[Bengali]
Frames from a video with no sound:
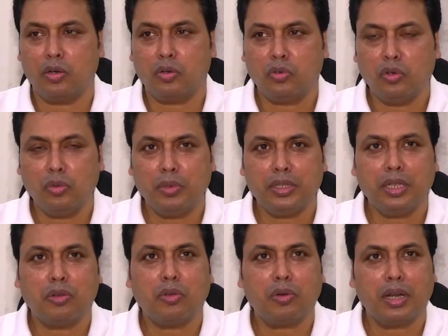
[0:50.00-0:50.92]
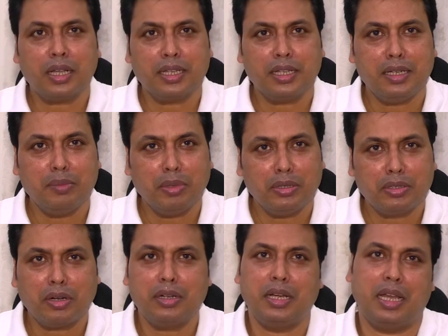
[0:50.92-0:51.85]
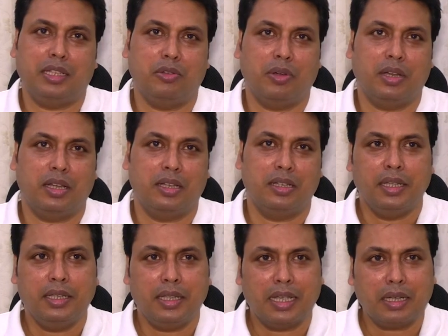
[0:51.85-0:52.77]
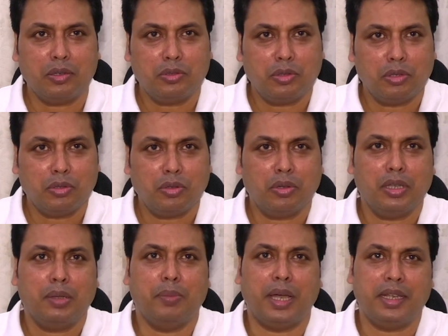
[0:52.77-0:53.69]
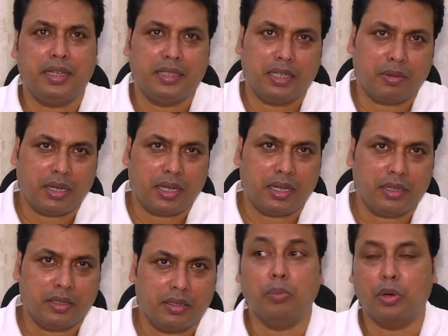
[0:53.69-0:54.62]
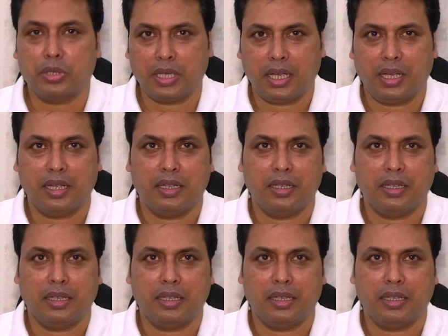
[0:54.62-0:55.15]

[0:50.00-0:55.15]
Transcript: আর কোনো মতে করোনাকে নিমন্ত্রণ না দেওয়া এই একত্রিত হয়ে বাইরে যাওয়া বসা